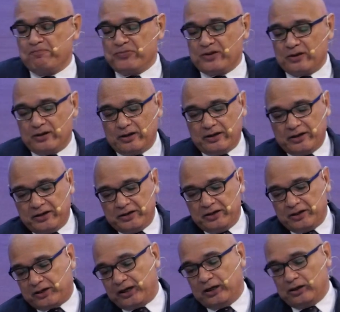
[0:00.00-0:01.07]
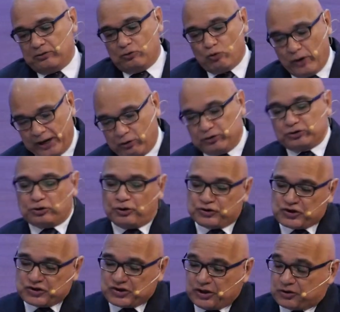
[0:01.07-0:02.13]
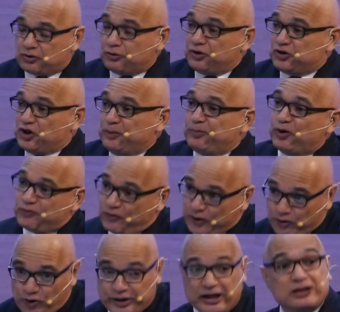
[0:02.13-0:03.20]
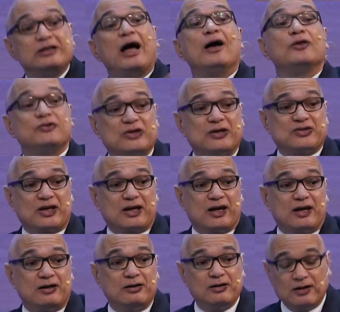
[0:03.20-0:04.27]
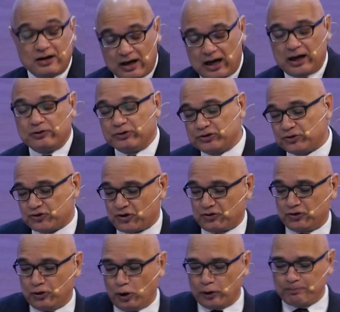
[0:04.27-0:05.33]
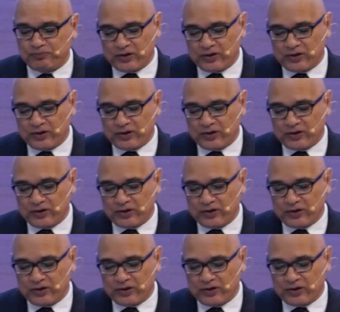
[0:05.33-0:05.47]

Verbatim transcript: Eh, y que luego entonces estos discípulos fueron orientados a seguir a nuestro Señor